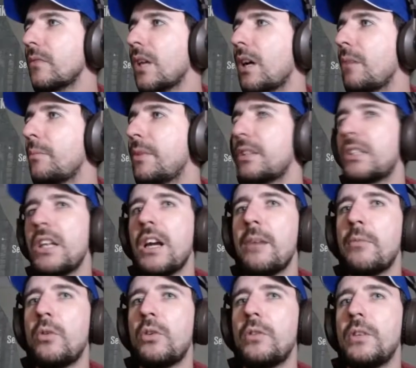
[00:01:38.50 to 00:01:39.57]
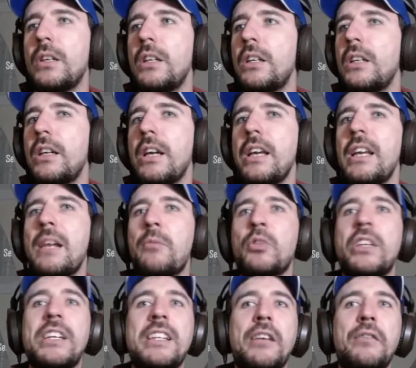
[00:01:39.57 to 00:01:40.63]
ammettiamo È la
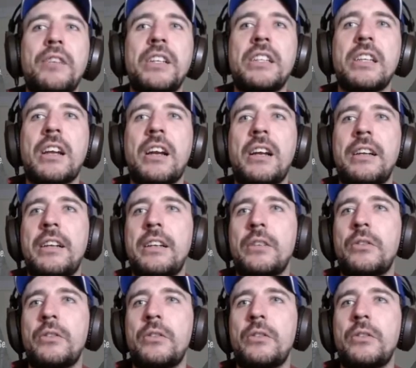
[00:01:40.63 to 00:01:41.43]
modalità veterana,